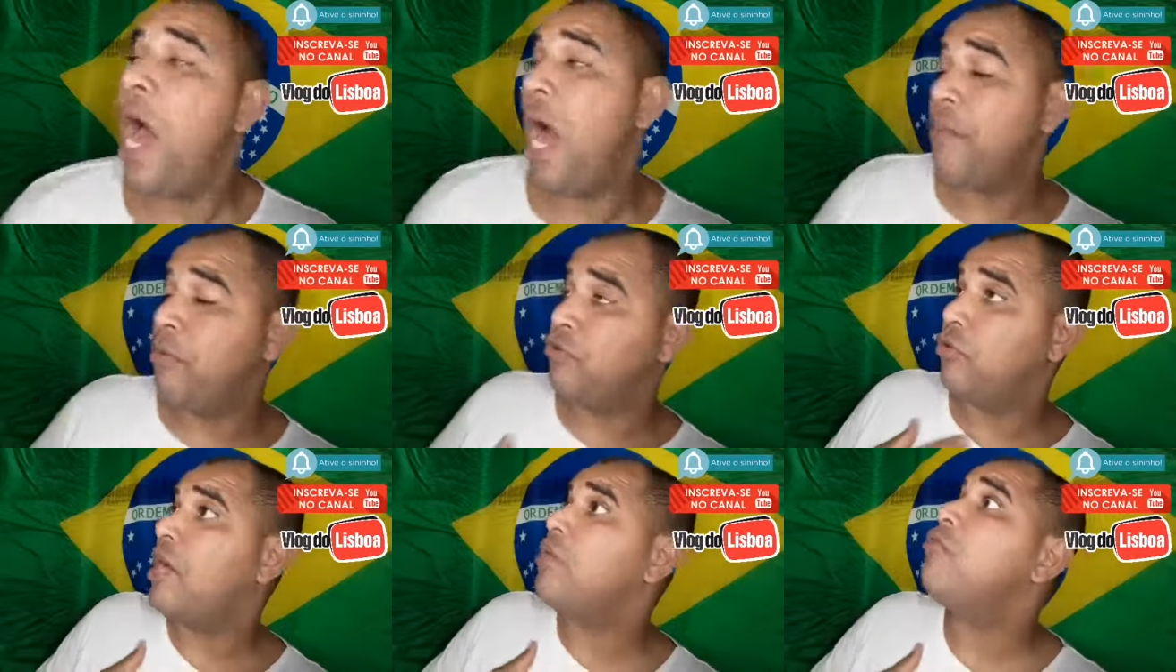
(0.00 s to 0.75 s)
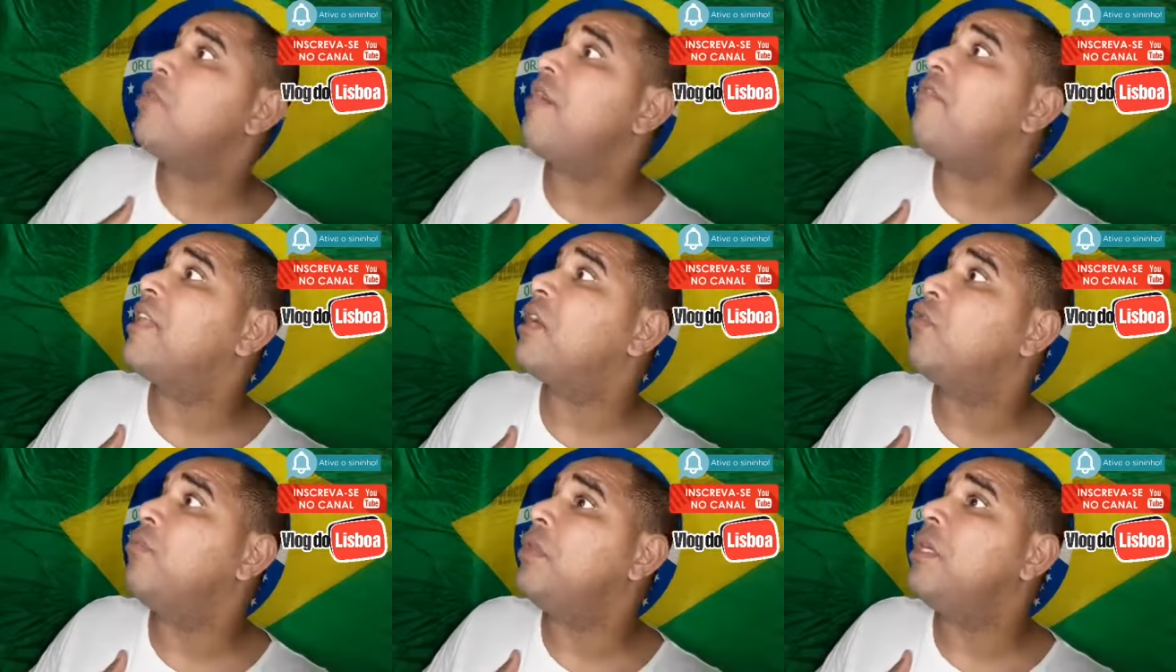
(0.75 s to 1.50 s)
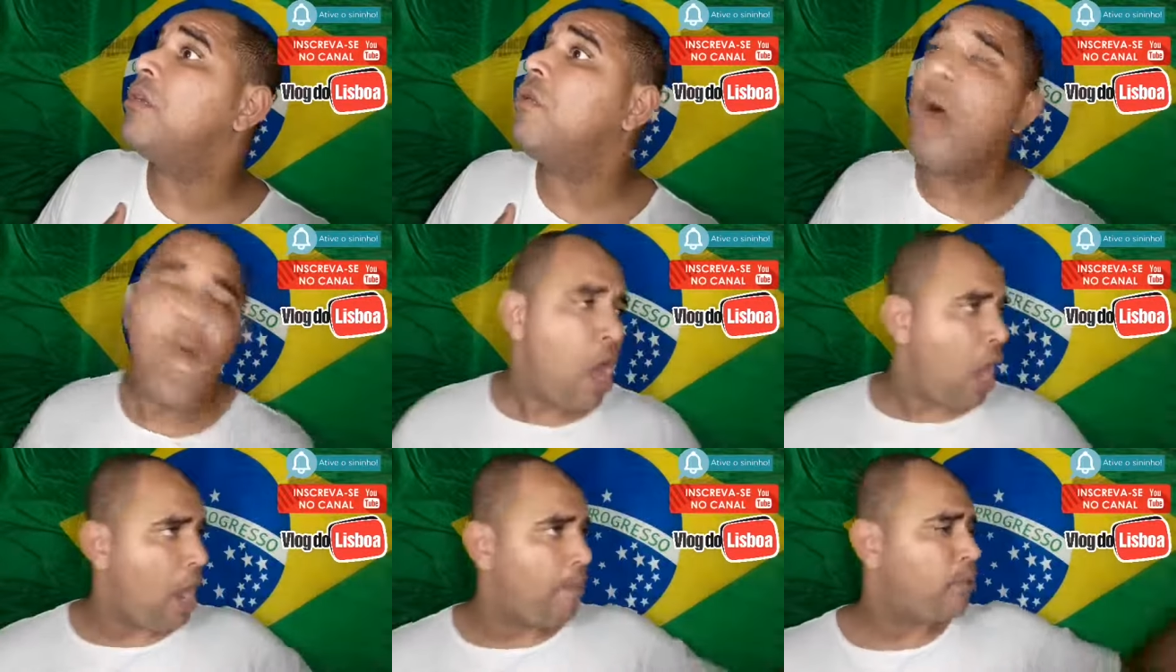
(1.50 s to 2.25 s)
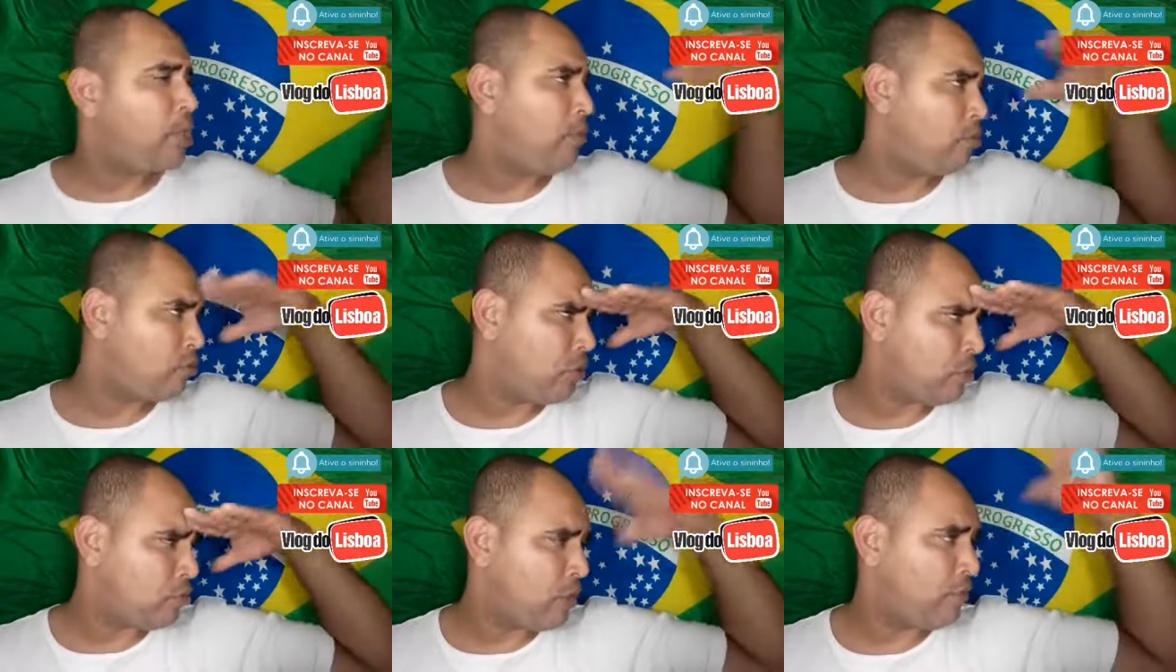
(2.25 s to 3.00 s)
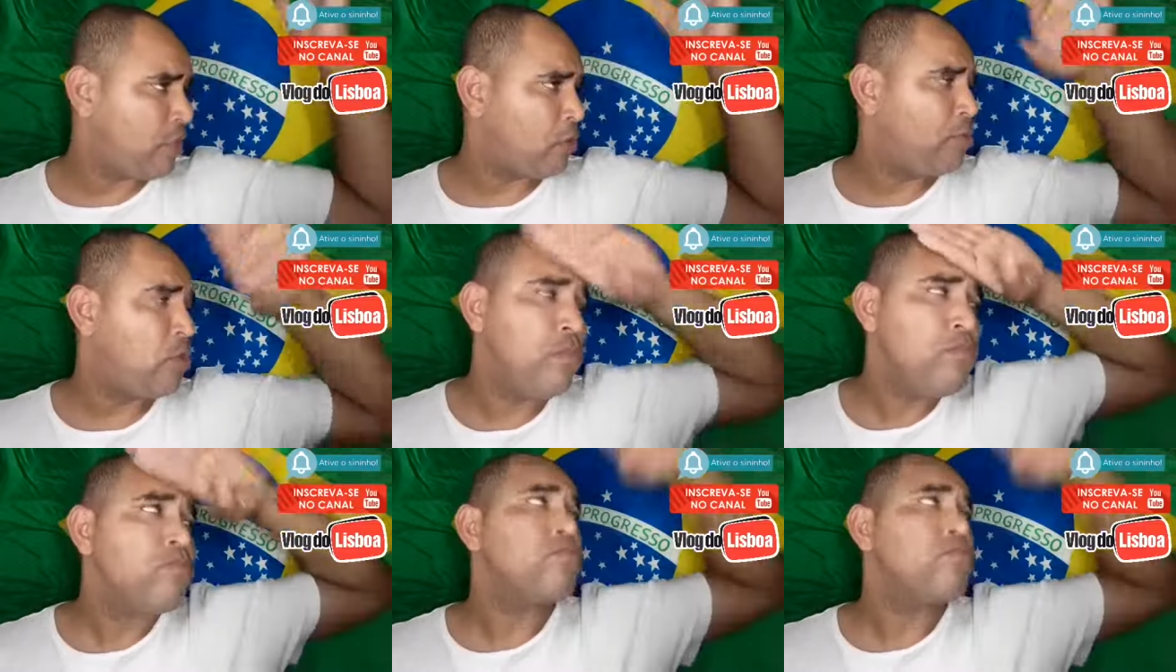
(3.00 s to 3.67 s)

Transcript: Ai, Bolsonaro não quer falar comigo. Ah, por que Bolsonaro não quer falar comigo?